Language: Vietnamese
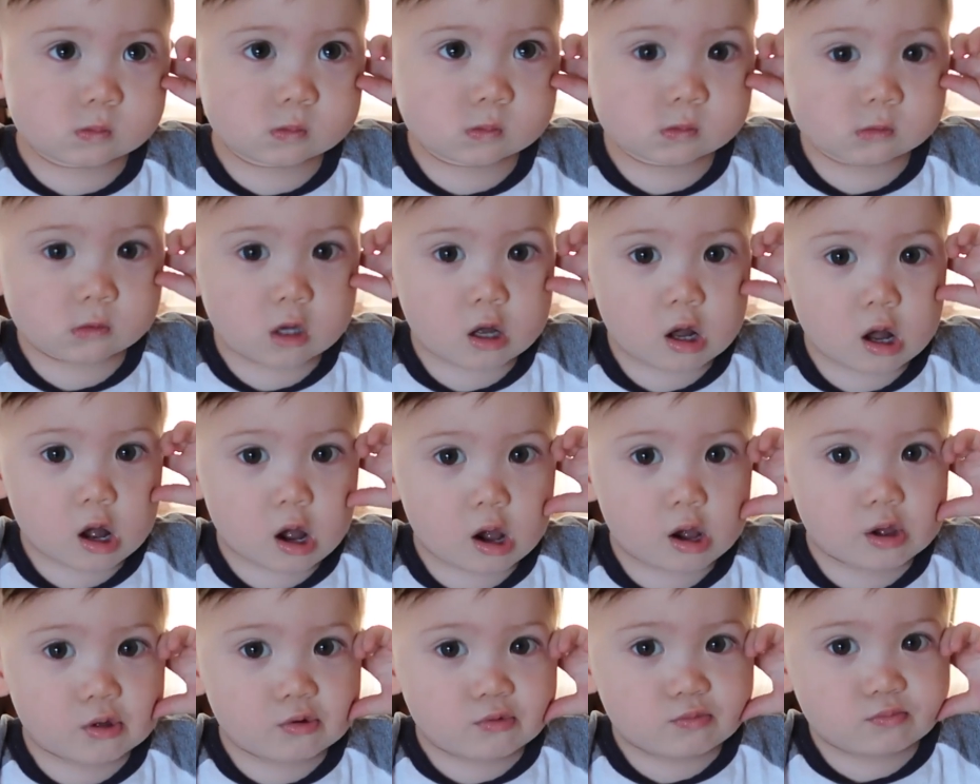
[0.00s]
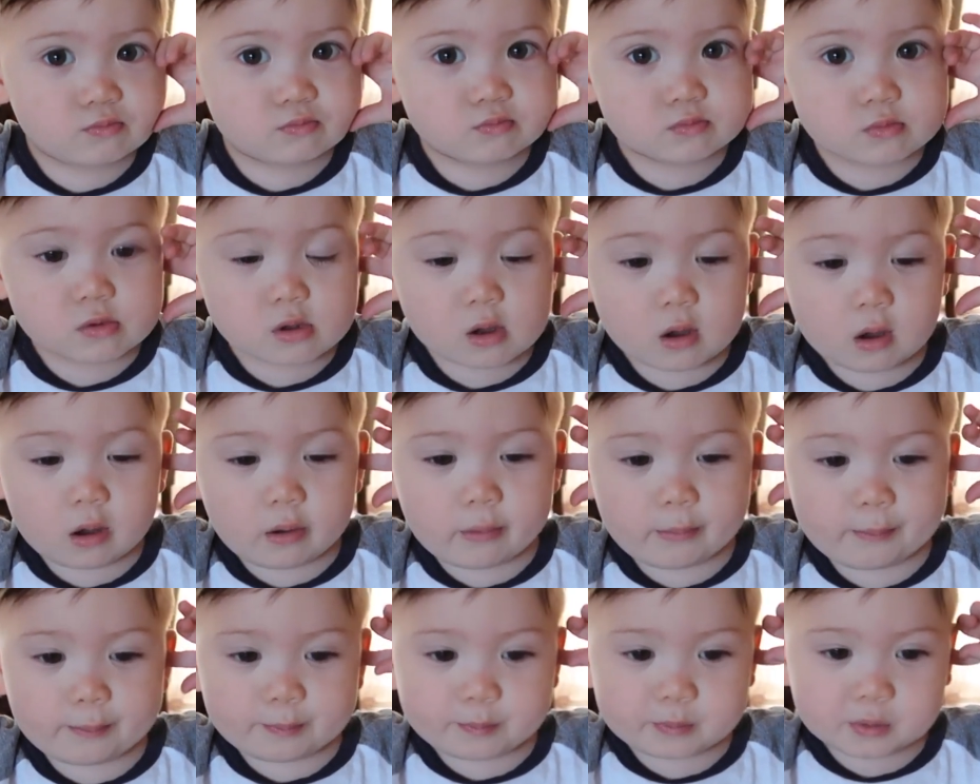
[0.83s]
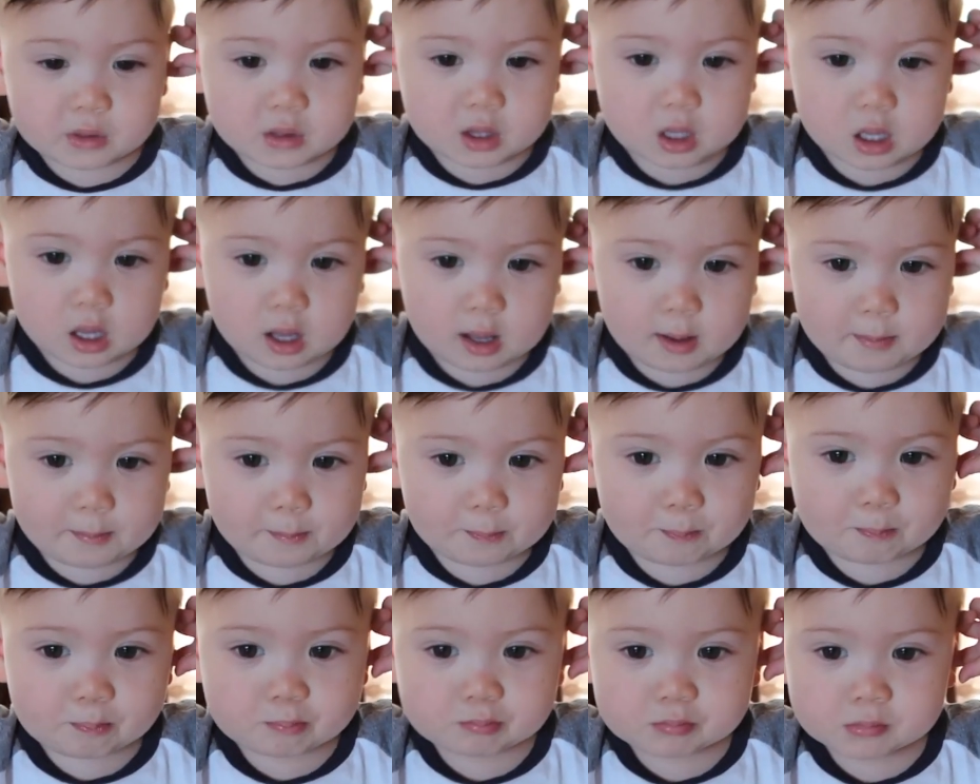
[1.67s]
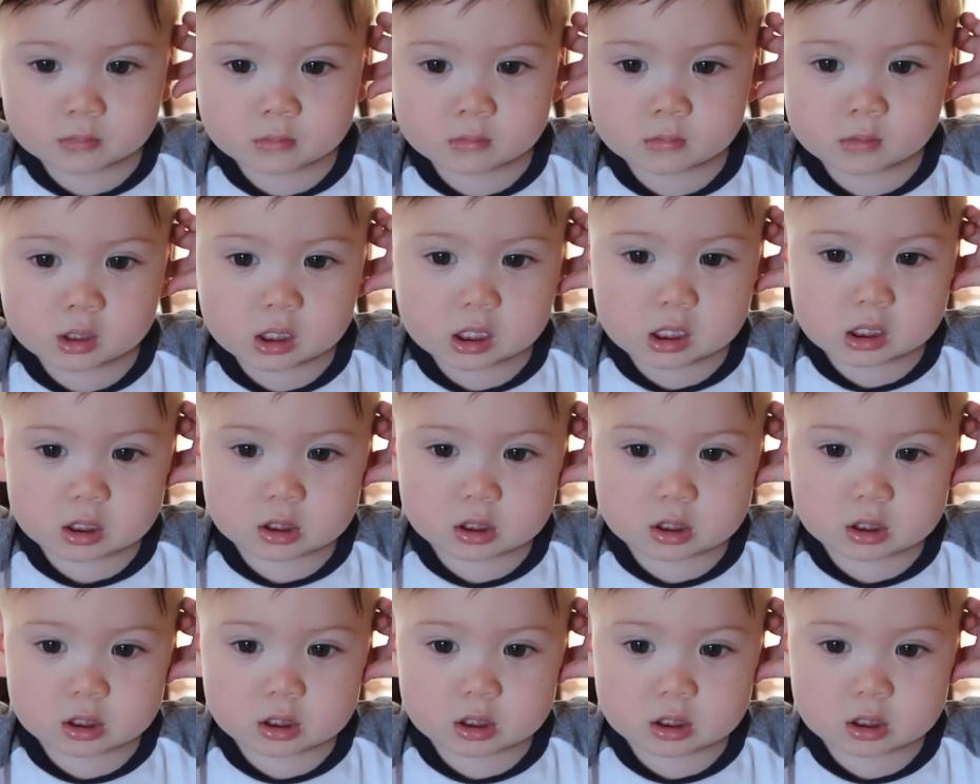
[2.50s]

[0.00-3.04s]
oh Thôi